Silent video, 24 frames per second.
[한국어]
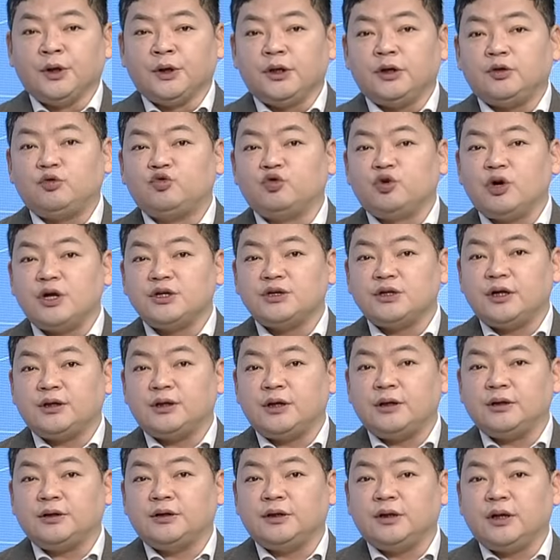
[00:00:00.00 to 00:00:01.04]
이 두 가지에
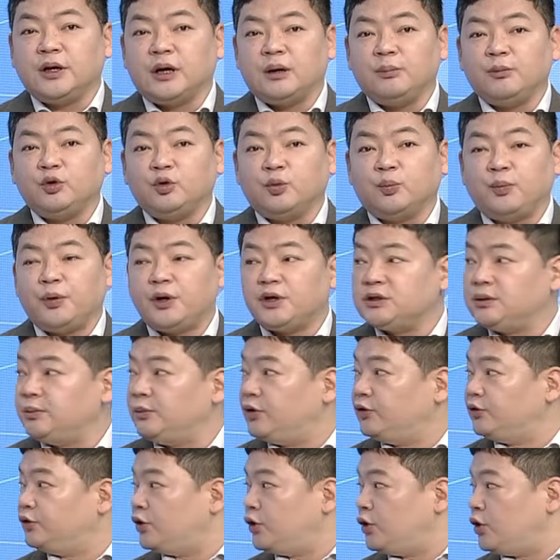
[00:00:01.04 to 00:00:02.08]
대한 기대감이
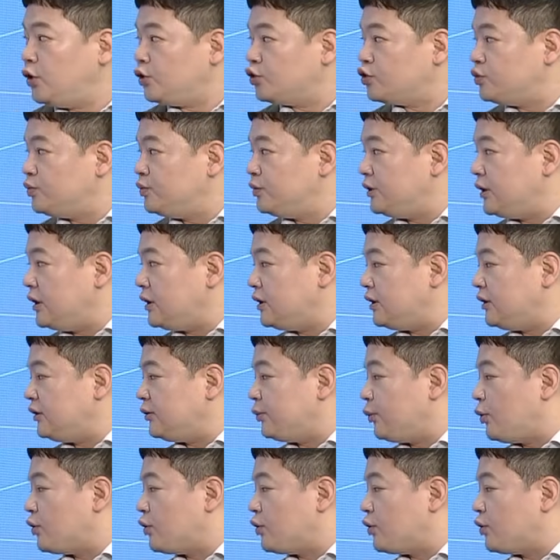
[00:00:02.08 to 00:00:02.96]
높아지면서 준비된 글에서